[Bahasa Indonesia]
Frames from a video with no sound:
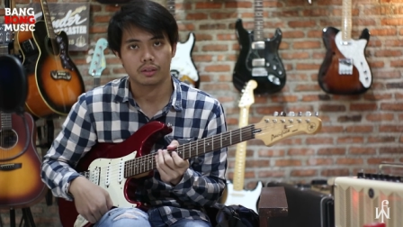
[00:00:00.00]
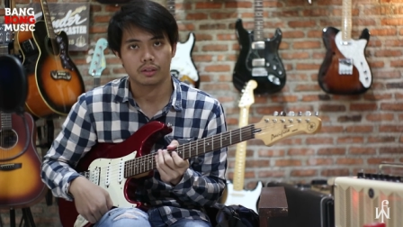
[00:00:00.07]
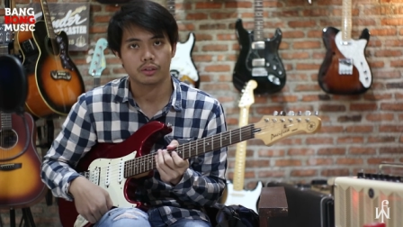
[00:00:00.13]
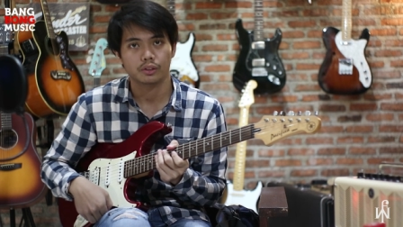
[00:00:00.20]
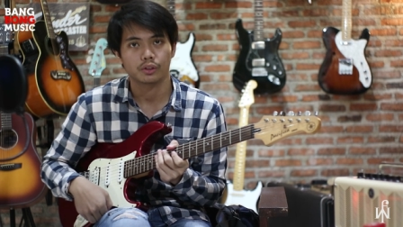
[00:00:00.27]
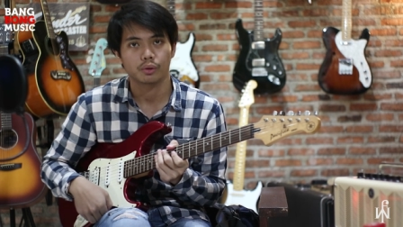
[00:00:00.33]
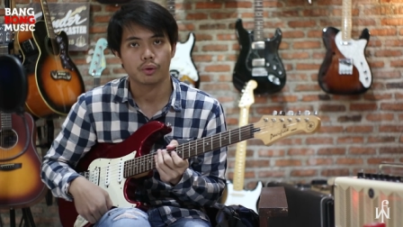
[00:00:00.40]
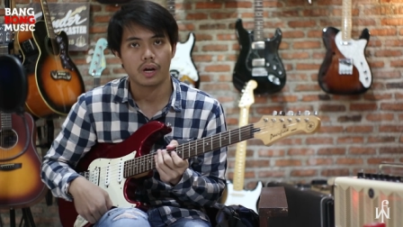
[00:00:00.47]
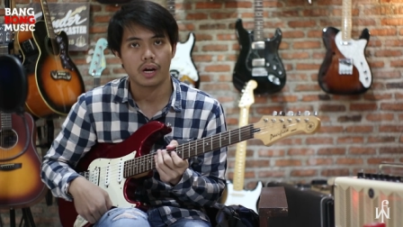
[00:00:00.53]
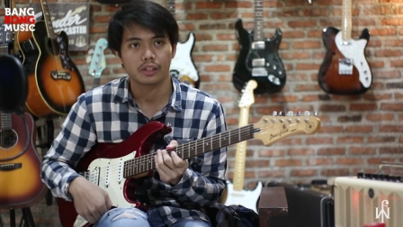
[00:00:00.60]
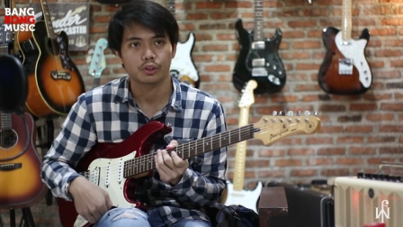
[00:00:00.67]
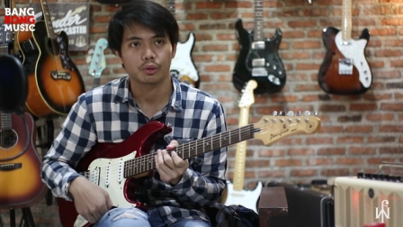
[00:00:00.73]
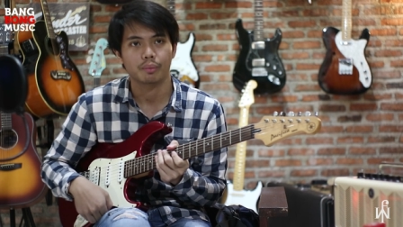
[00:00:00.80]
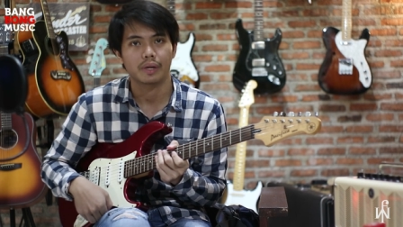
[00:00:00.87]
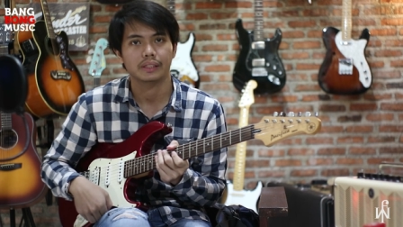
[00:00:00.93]
terus gue
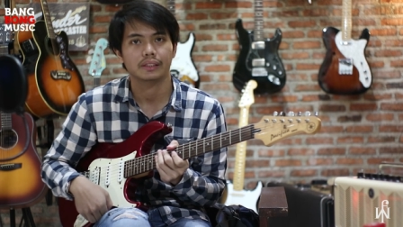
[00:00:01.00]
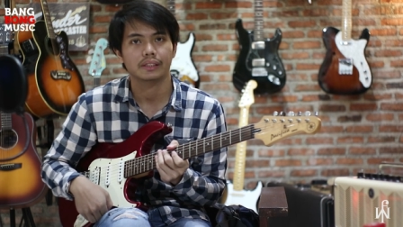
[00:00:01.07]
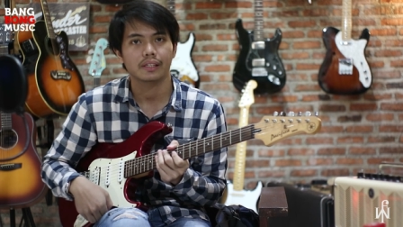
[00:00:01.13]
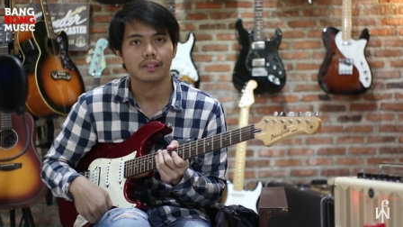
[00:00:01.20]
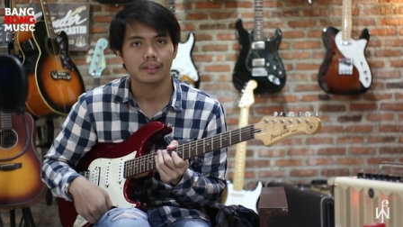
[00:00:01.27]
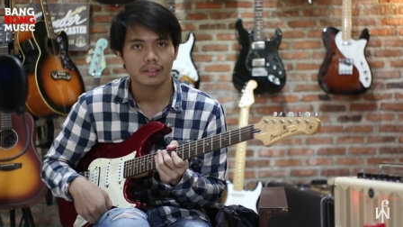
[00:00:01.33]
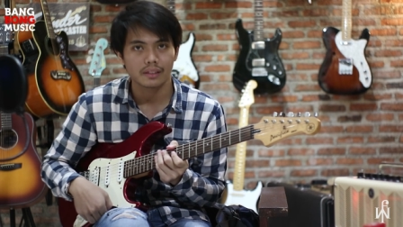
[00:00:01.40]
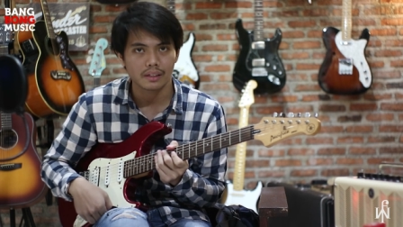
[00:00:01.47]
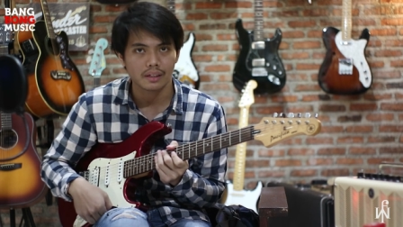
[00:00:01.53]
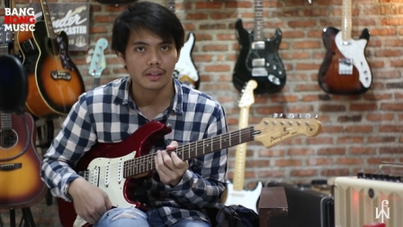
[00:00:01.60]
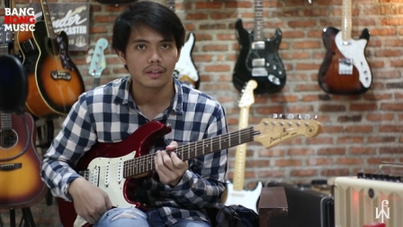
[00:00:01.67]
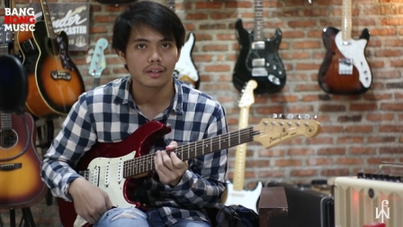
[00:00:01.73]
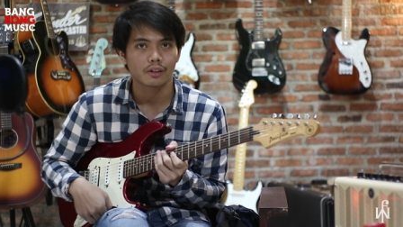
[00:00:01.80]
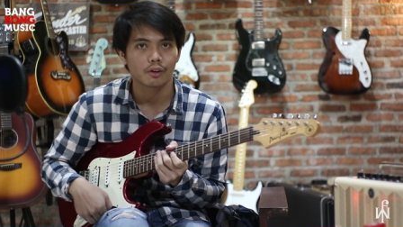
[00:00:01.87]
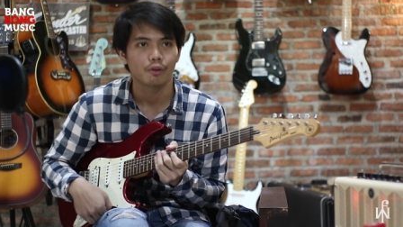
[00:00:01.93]
coba chat
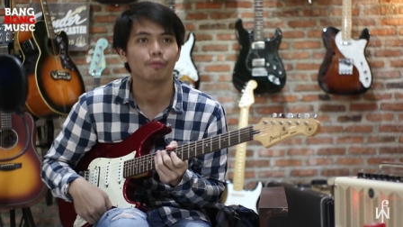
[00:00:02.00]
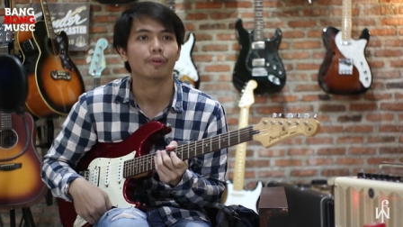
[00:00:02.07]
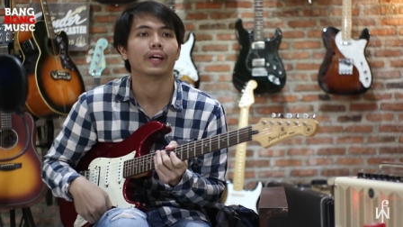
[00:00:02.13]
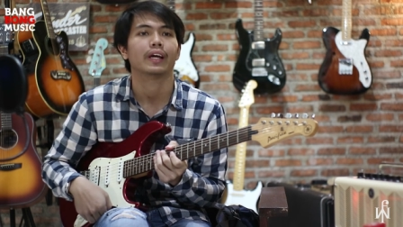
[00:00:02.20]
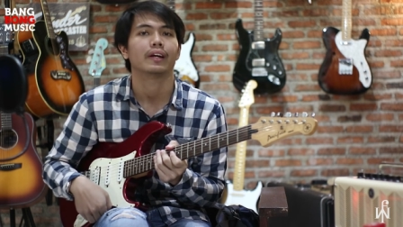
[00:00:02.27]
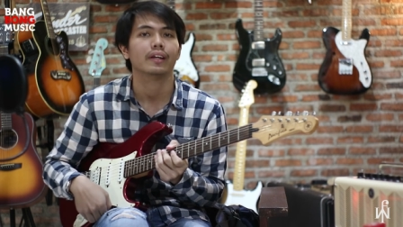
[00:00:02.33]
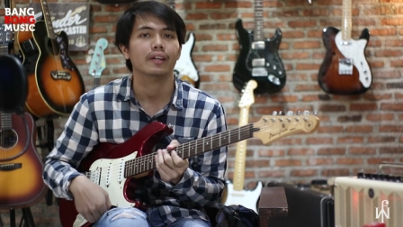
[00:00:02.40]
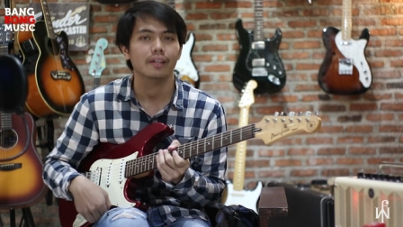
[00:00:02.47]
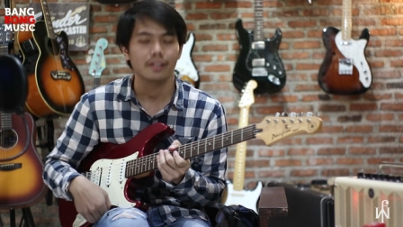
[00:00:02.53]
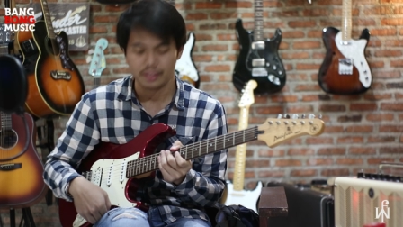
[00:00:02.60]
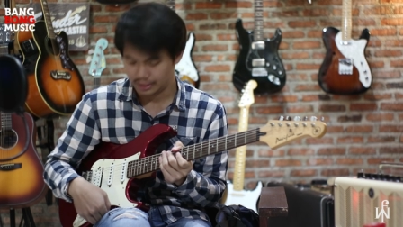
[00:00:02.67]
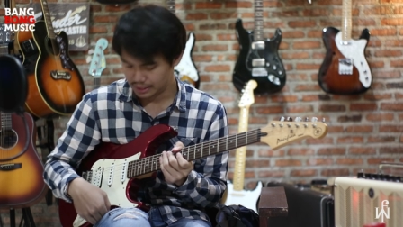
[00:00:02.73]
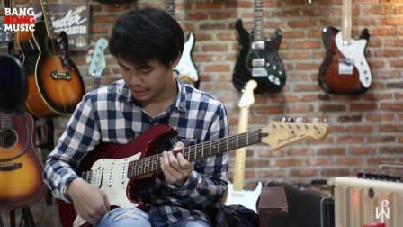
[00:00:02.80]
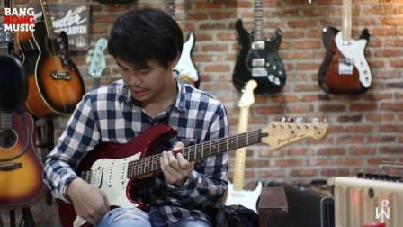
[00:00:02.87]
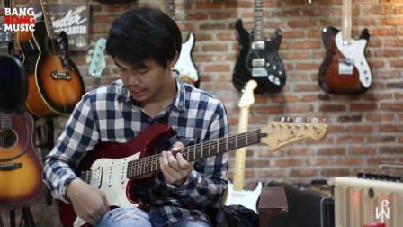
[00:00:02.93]
ke Ko Freddy
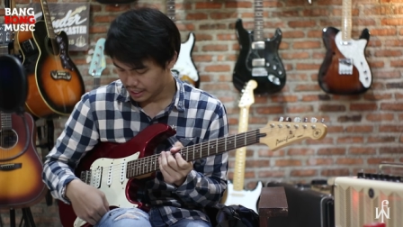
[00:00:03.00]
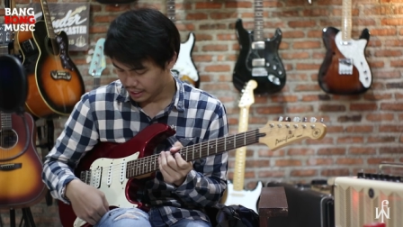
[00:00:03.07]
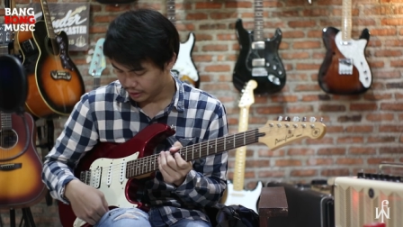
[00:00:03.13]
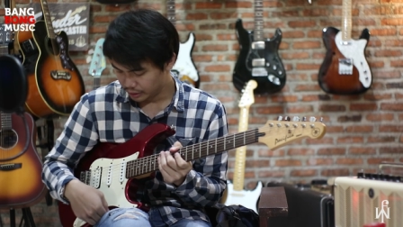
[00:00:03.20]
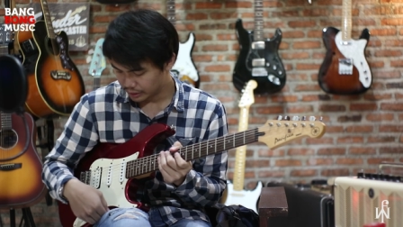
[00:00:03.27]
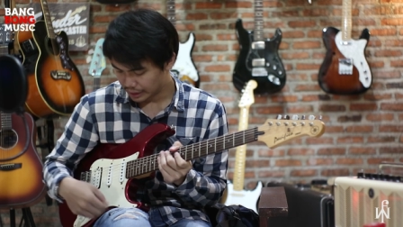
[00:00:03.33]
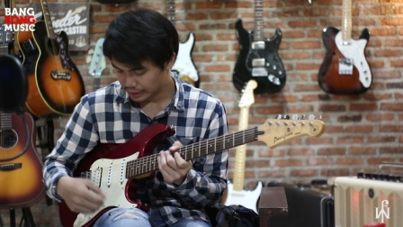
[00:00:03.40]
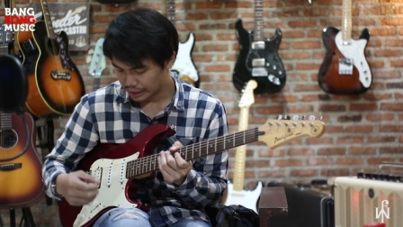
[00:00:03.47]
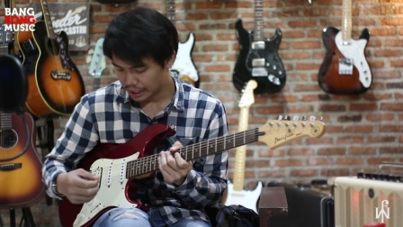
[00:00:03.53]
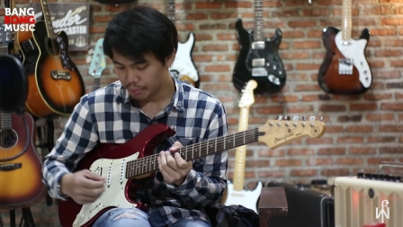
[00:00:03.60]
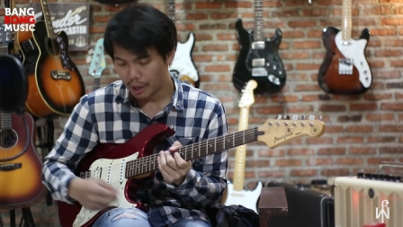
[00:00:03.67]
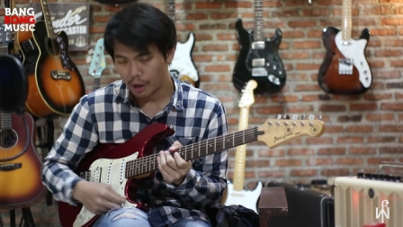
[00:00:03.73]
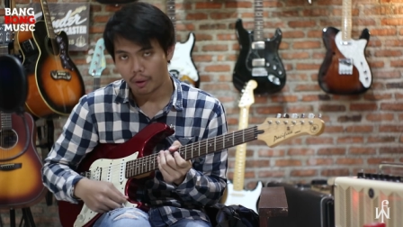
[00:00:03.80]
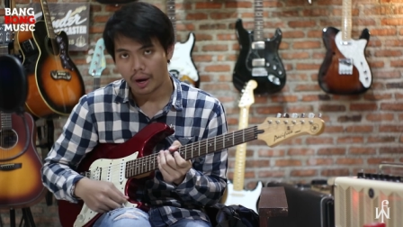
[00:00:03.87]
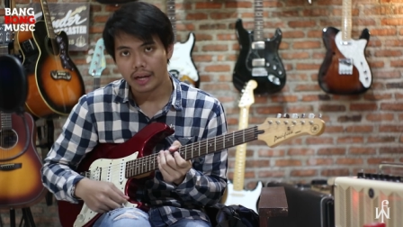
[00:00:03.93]
terus katanya
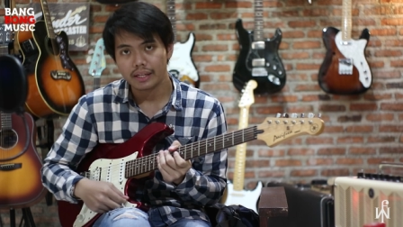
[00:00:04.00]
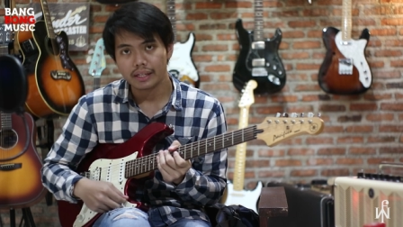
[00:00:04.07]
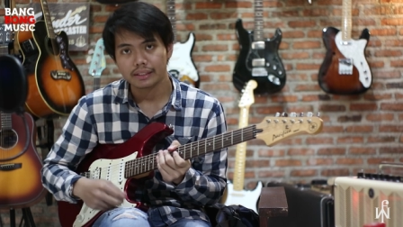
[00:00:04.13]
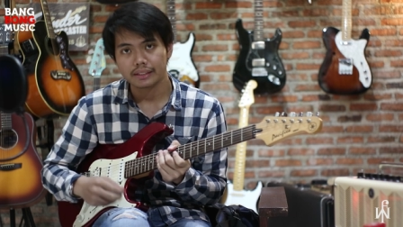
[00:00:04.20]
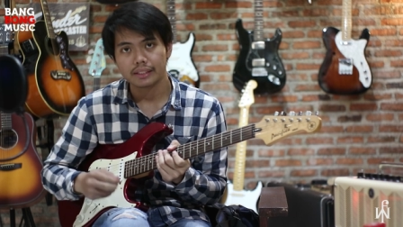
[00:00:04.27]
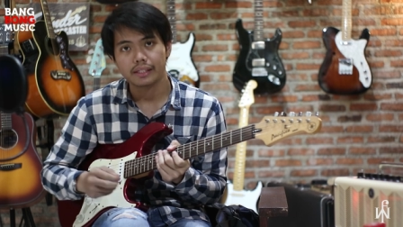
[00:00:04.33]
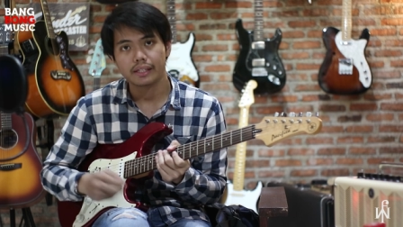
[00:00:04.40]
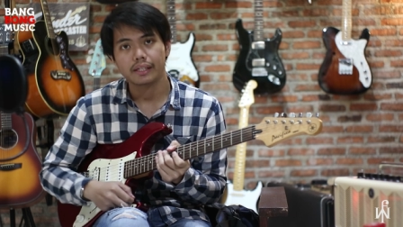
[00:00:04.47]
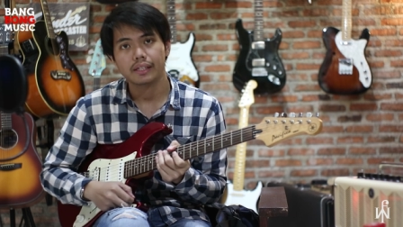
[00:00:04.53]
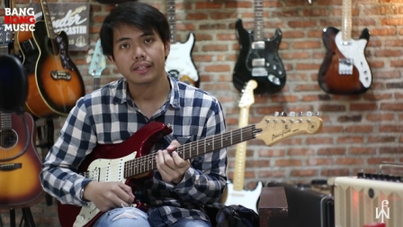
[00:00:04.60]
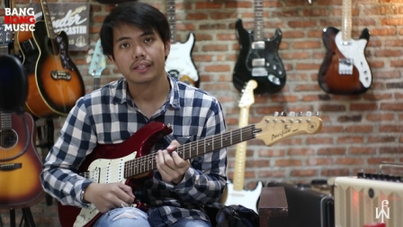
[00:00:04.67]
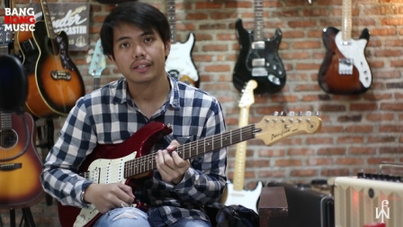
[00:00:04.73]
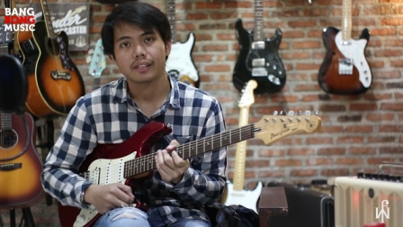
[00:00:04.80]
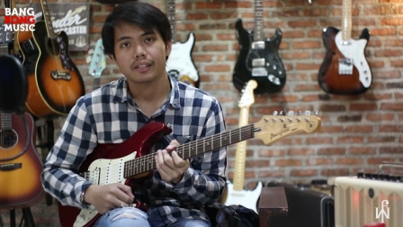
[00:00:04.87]
bawa aja ke sini